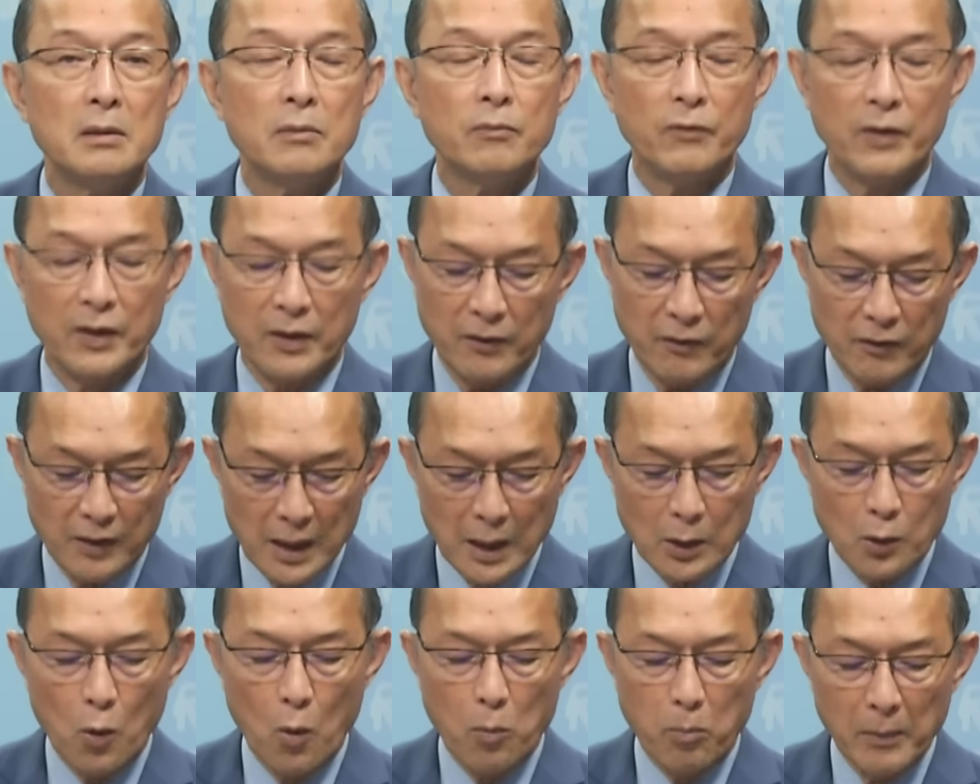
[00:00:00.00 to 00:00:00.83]
vì
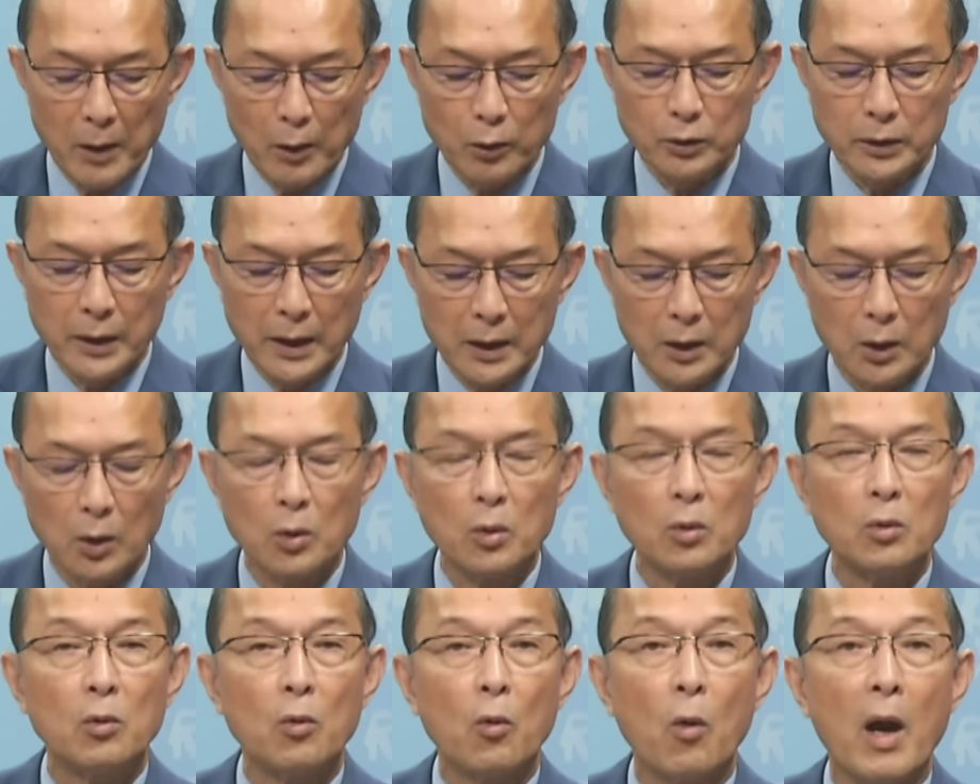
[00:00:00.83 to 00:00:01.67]
cái cuộc biểu tình
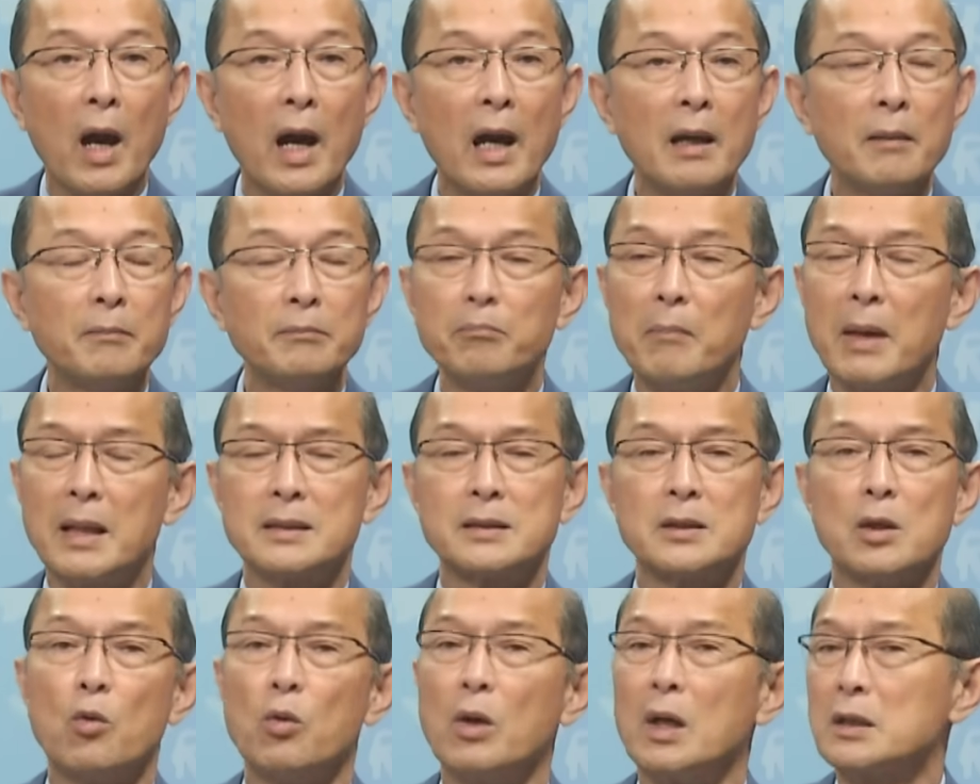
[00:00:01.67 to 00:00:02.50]
quá mặc
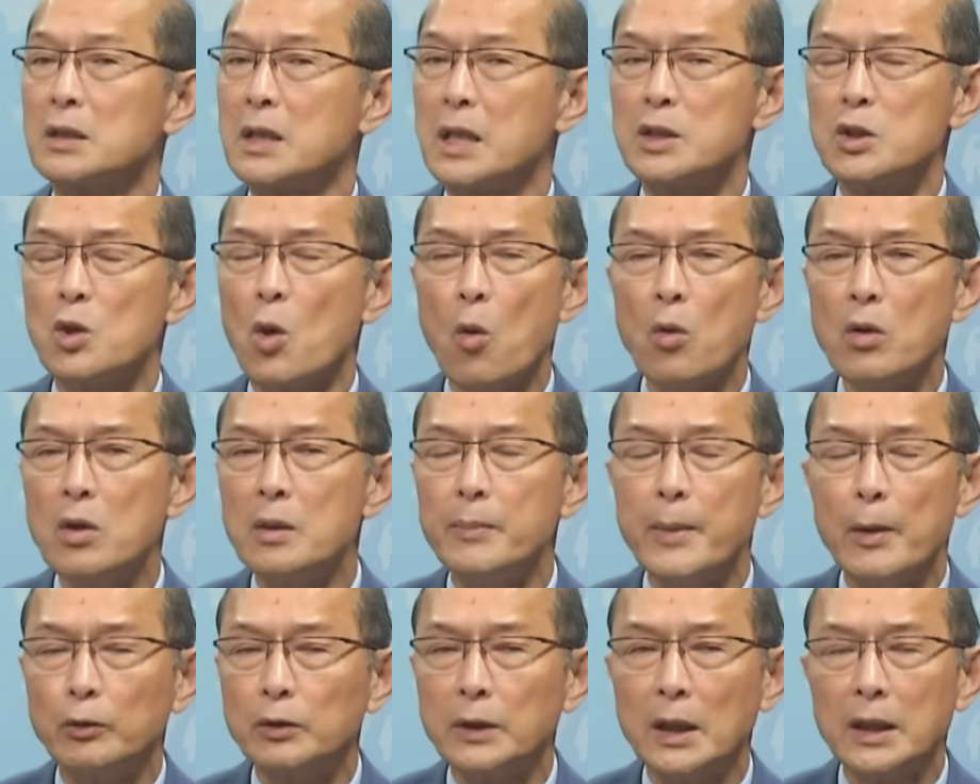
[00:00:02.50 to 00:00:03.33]
dù là cái số người
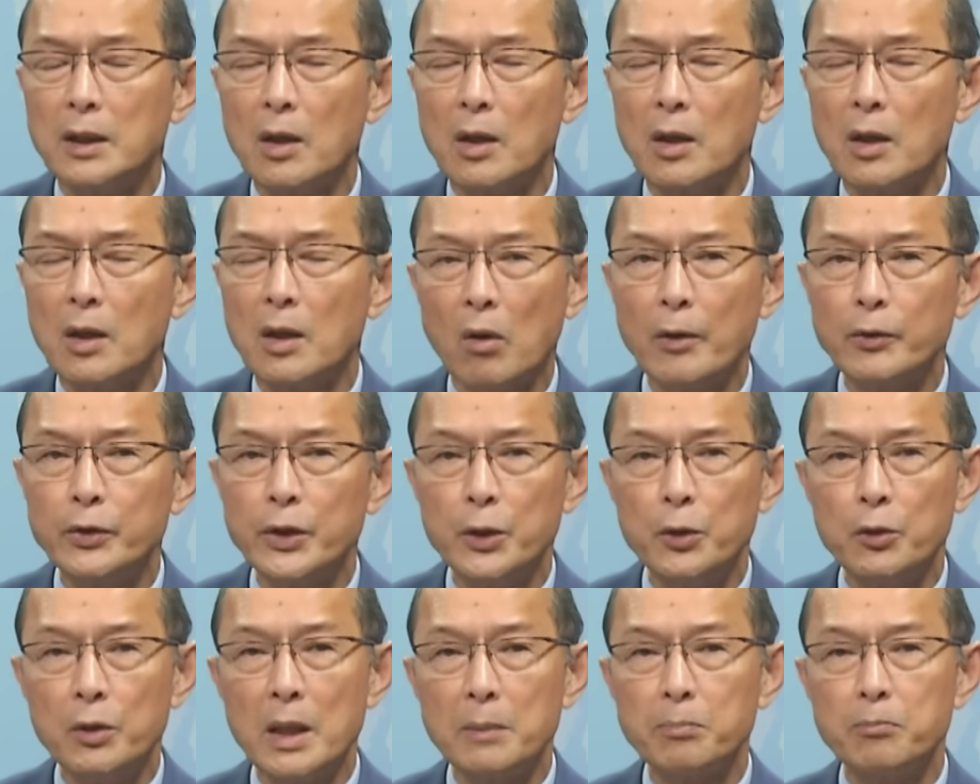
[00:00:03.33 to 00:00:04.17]
biểu tình không có bao
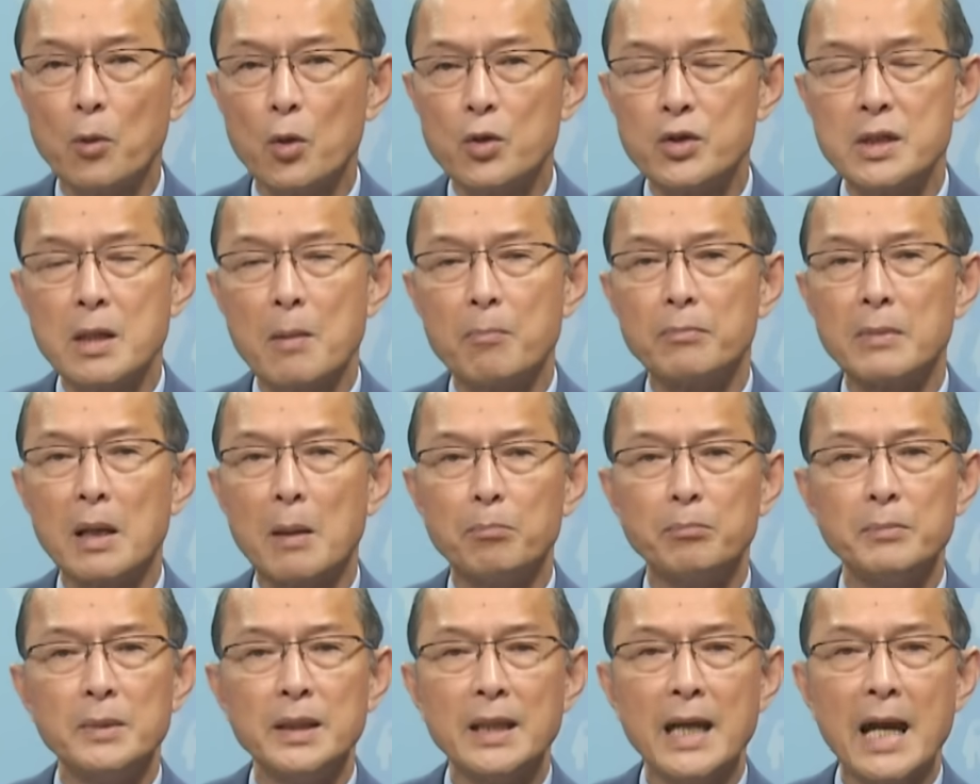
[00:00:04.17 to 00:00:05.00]
nhiêu hết
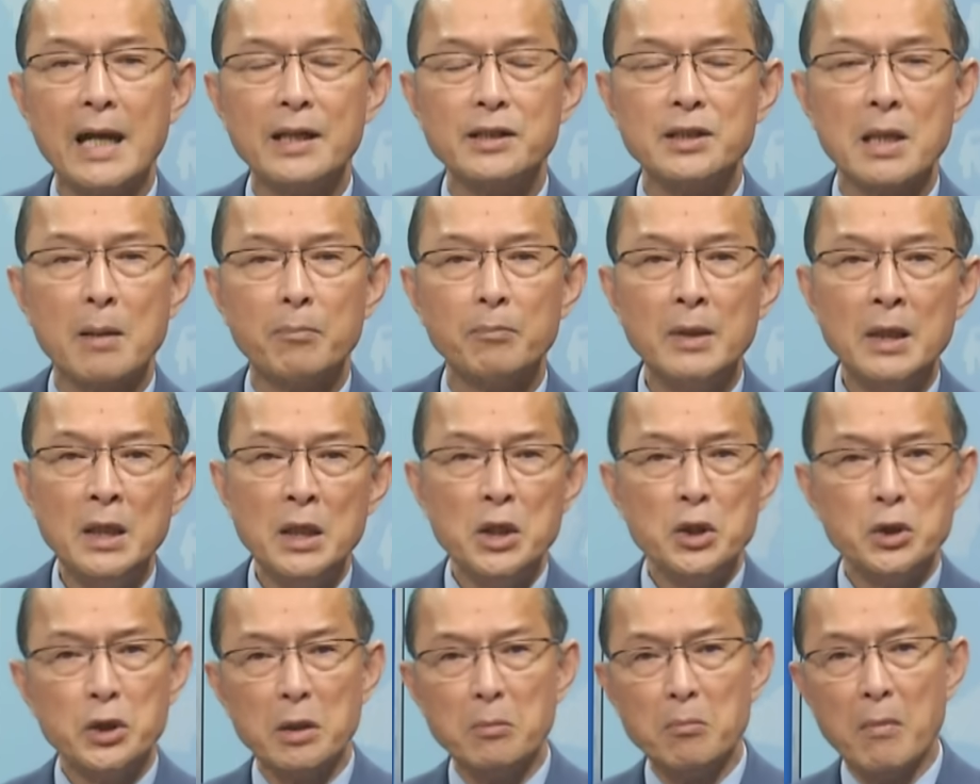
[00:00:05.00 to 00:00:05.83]
150 200
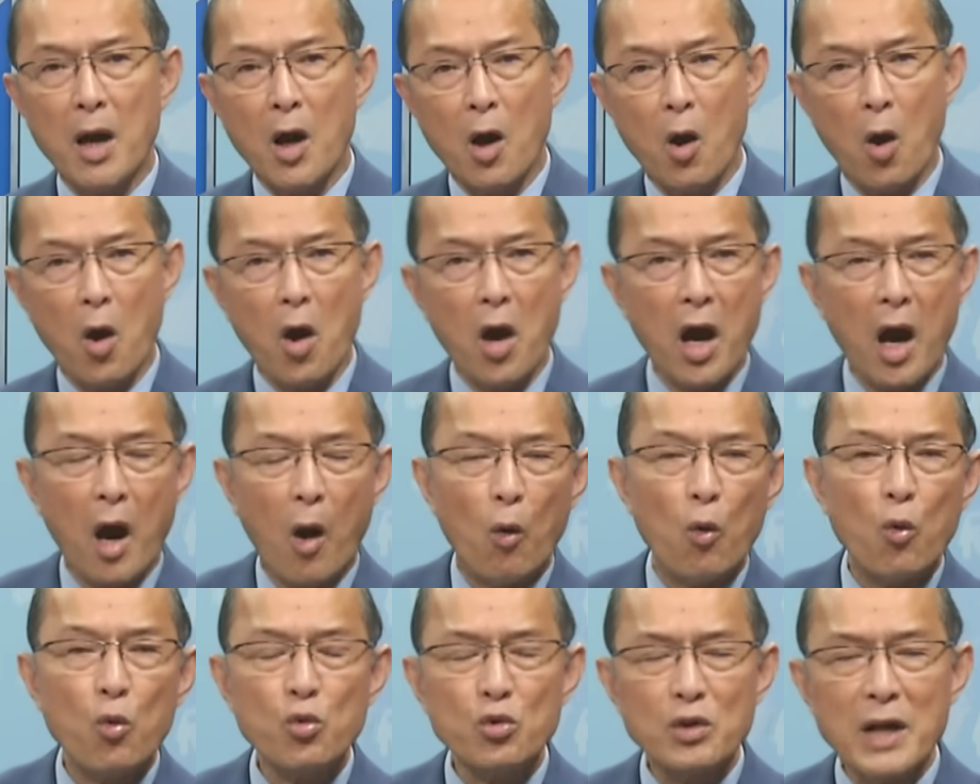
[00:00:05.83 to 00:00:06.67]
nhưng mà họ
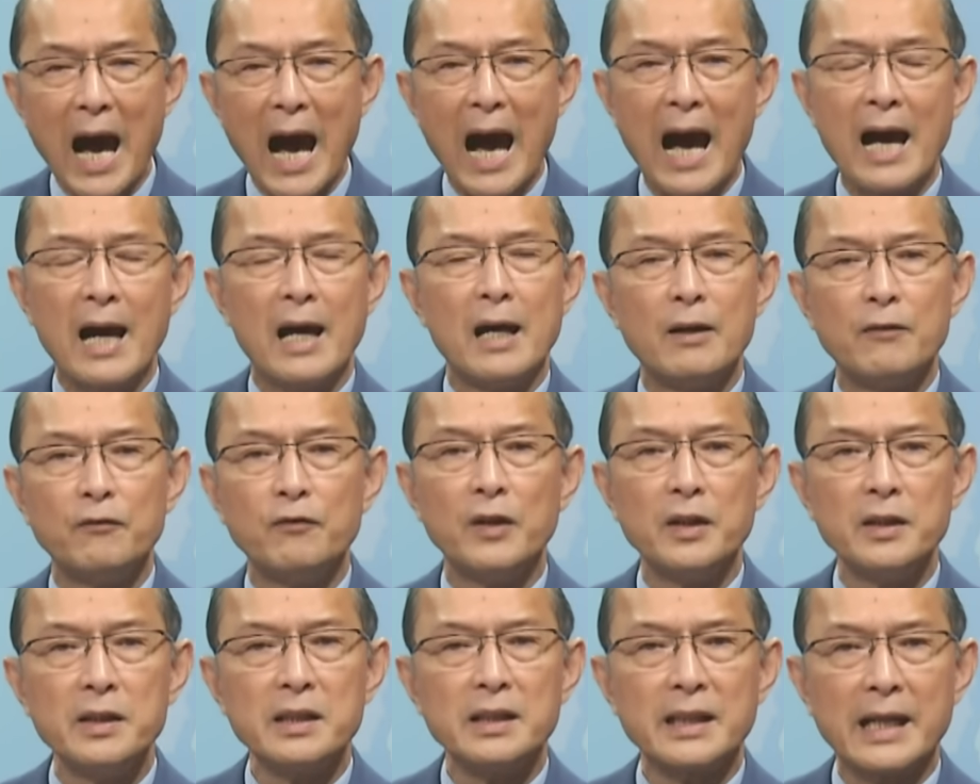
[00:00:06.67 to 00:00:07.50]
ẩu đả
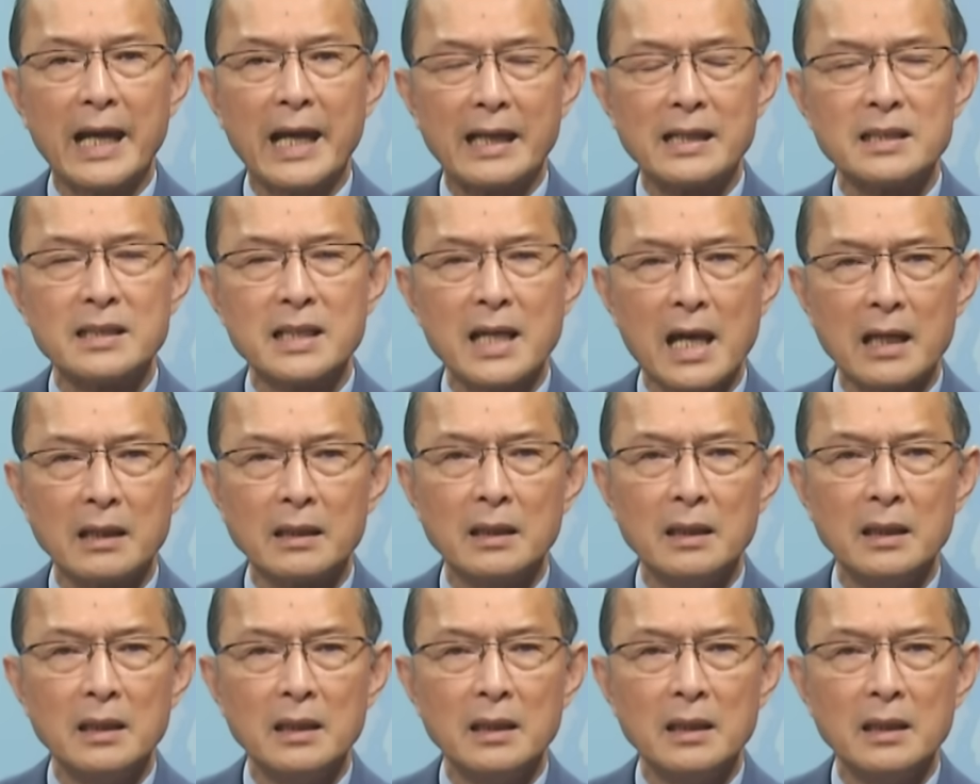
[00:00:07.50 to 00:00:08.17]
với cảnh sát